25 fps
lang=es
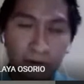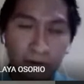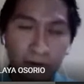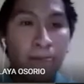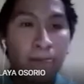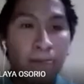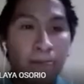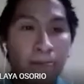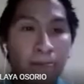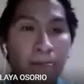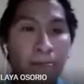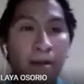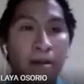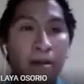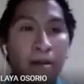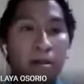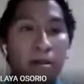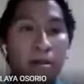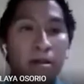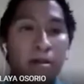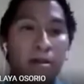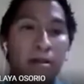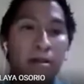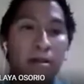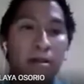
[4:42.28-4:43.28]
ha
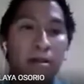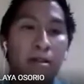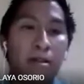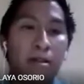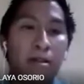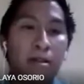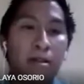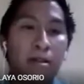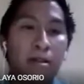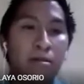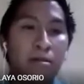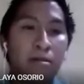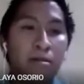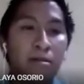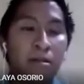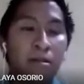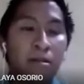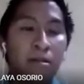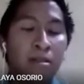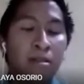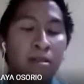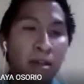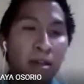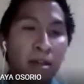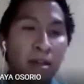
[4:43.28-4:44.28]
determinado en el
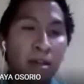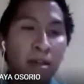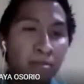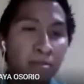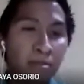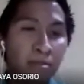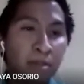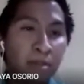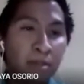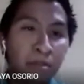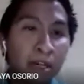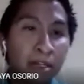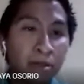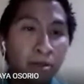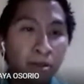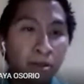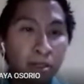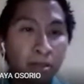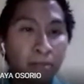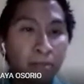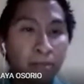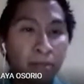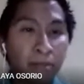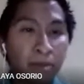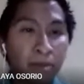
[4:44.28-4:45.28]
2014
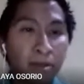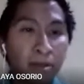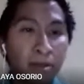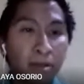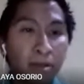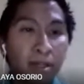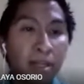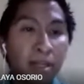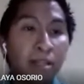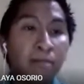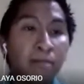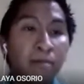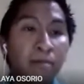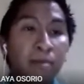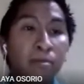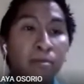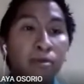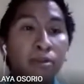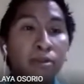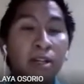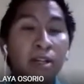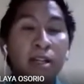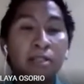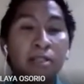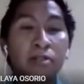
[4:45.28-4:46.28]
que a nivel mundial son
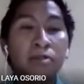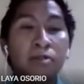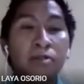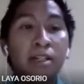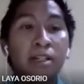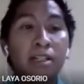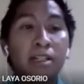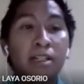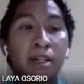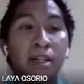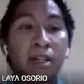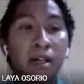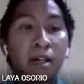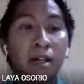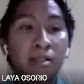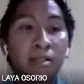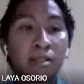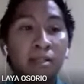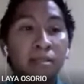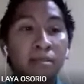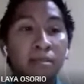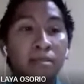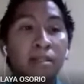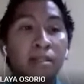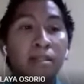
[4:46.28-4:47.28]
generadas 70
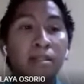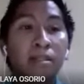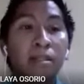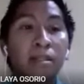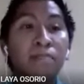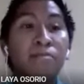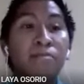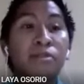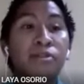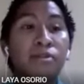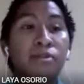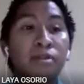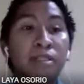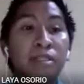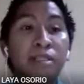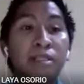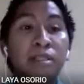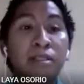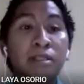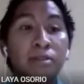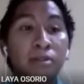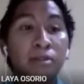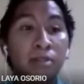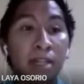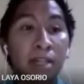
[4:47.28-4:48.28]
millones de
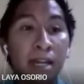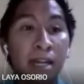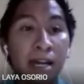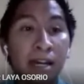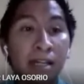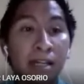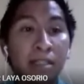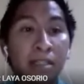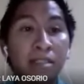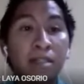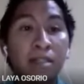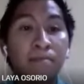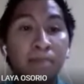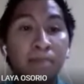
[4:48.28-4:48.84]
toneladas de pescado.